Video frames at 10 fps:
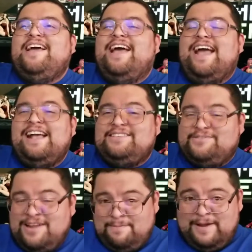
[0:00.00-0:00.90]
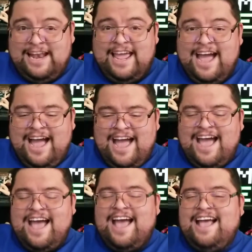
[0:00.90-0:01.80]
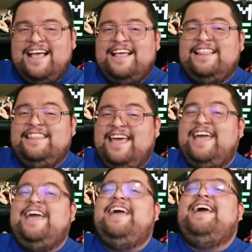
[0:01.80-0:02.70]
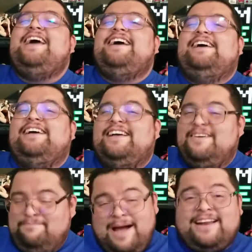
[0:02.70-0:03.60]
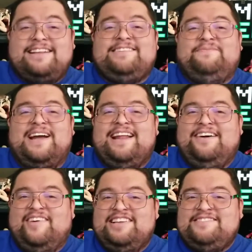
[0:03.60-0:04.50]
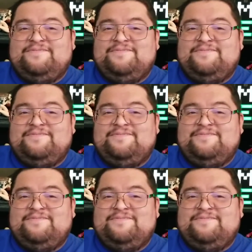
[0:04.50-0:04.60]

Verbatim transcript: Es una pelea de Magnus empainadas